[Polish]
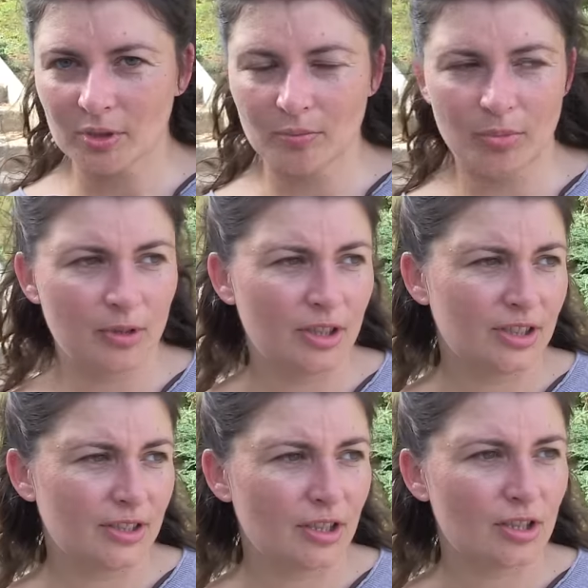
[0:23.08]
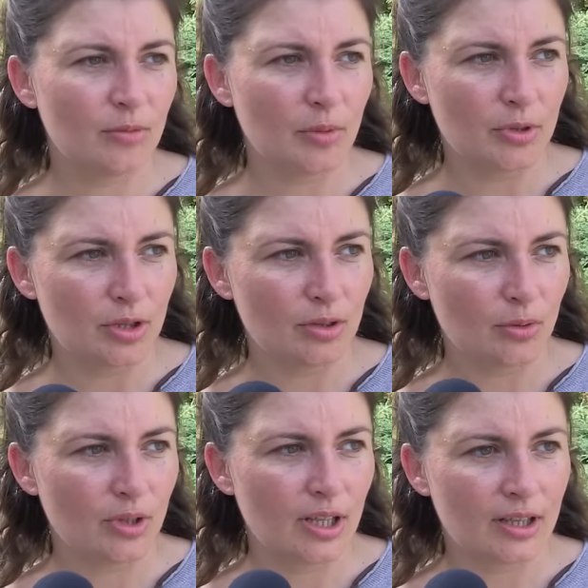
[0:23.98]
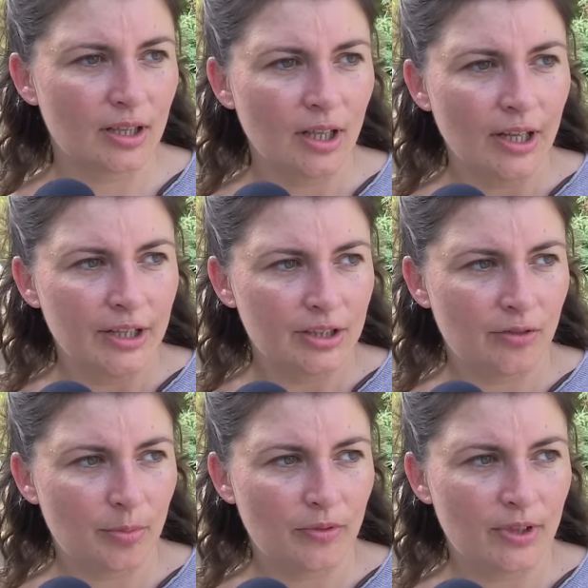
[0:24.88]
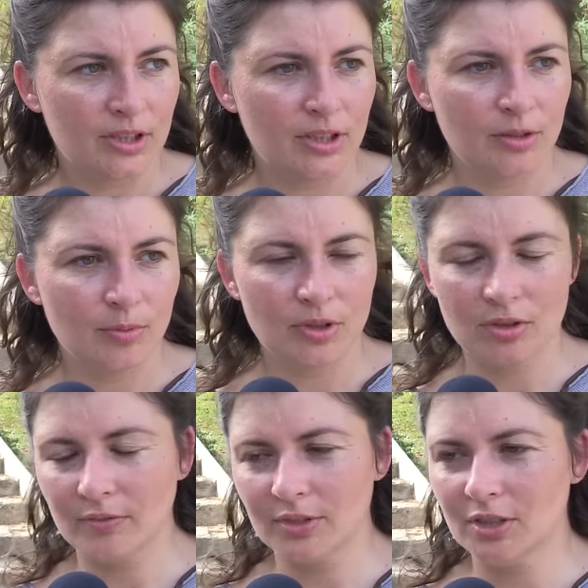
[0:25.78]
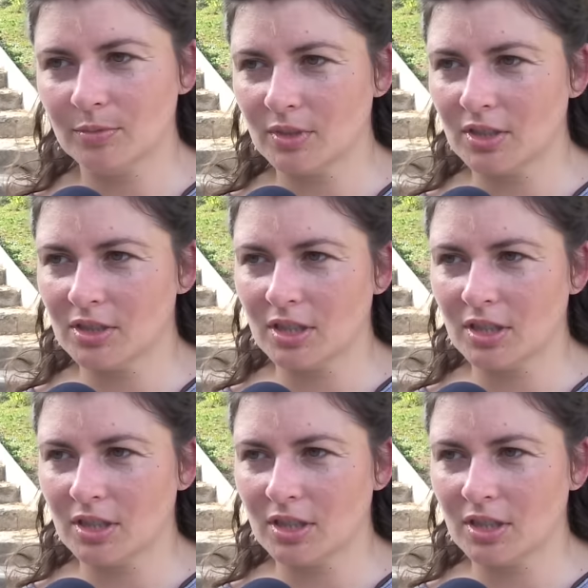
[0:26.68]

o tym pojęcia. Zresztą na początku, jak się wprowadziliśmy, to nie widzieliśmy też